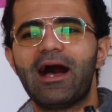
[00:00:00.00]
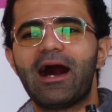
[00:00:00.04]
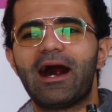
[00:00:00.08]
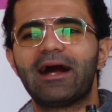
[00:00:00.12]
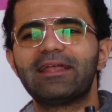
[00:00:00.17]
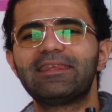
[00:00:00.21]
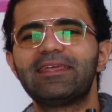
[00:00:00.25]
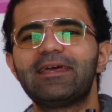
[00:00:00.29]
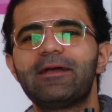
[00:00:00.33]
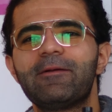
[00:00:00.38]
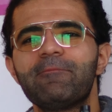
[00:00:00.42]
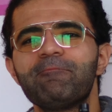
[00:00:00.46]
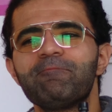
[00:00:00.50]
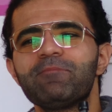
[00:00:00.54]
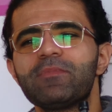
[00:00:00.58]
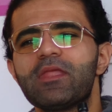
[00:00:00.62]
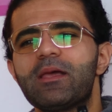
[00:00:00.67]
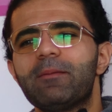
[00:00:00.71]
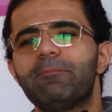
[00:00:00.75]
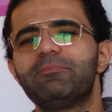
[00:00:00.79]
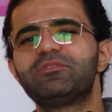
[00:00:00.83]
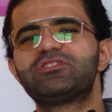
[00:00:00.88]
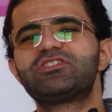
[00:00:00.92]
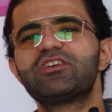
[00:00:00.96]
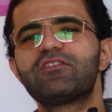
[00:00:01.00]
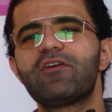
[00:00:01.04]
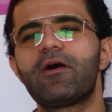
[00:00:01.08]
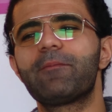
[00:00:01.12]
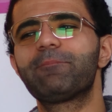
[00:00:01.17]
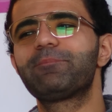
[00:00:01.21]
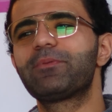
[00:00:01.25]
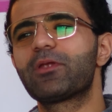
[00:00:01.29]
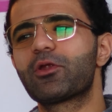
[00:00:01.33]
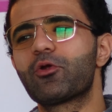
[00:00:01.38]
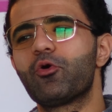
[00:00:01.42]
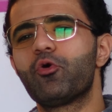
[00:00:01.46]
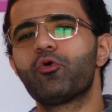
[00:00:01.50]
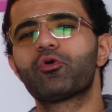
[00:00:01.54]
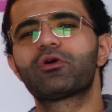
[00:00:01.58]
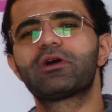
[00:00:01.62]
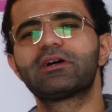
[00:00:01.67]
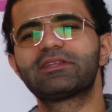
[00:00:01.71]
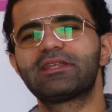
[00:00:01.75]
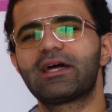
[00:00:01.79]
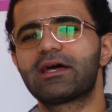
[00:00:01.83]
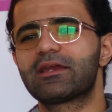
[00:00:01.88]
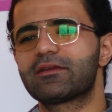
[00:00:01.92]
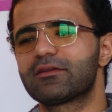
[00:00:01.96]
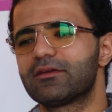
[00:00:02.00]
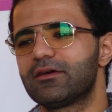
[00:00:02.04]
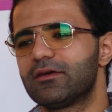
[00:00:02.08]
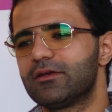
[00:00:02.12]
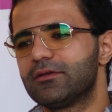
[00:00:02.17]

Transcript: Hani cevaplar o kadar